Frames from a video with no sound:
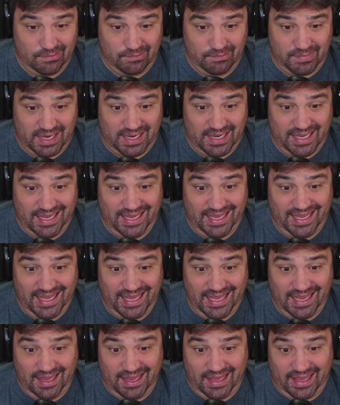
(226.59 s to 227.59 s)
¿vale?
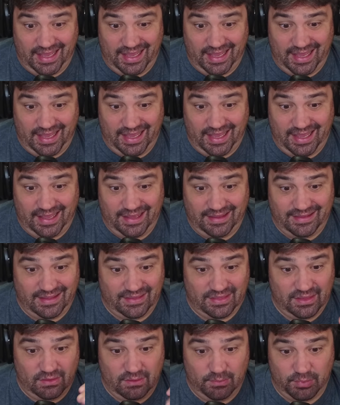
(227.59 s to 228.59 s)
Y eh,
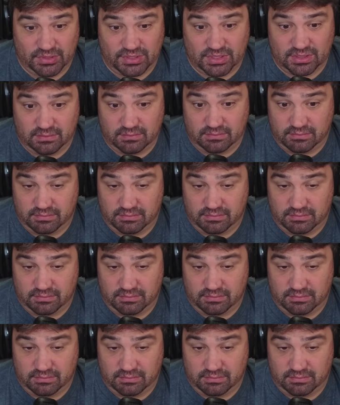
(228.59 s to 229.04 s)
decido pues